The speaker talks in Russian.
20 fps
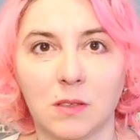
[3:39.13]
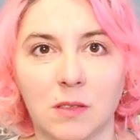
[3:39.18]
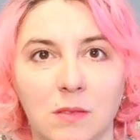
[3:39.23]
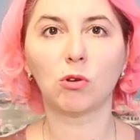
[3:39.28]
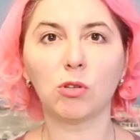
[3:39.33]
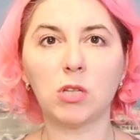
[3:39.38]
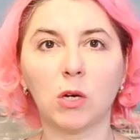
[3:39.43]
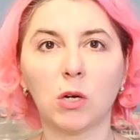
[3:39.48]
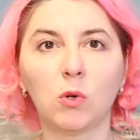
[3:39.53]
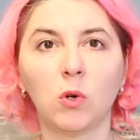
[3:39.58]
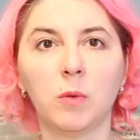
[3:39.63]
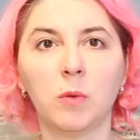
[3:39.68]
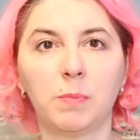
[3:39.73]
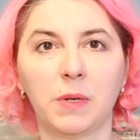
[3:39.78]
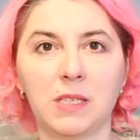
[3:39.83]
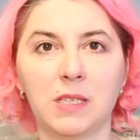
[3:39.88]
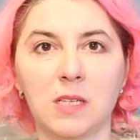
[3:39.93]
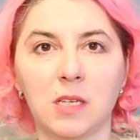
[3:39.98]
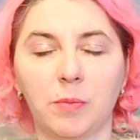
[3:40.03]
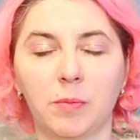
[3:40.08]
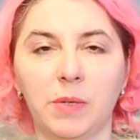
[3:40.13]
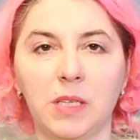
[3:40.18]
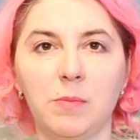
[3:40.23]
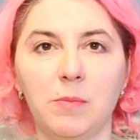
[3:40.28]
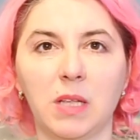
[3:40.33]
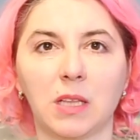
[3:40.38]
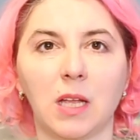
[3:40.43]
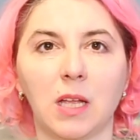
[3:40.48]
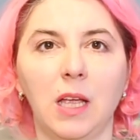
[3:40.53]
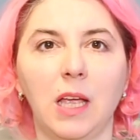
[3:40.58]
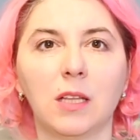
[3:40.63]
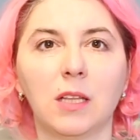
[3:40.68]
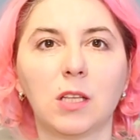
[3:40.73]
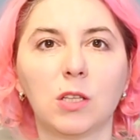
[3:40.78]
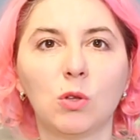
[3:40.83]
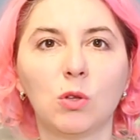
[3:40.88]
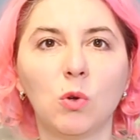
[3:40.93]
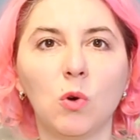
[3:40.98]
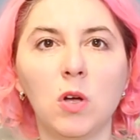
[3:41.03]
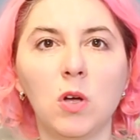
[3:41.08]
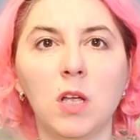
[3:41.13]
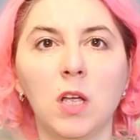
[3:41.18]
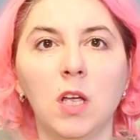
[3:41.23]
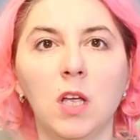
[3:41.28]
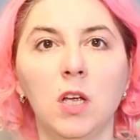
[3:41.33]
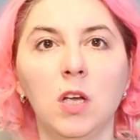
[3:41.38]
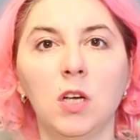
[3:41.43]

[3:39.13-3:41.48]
Что такое признак предмета? Это то,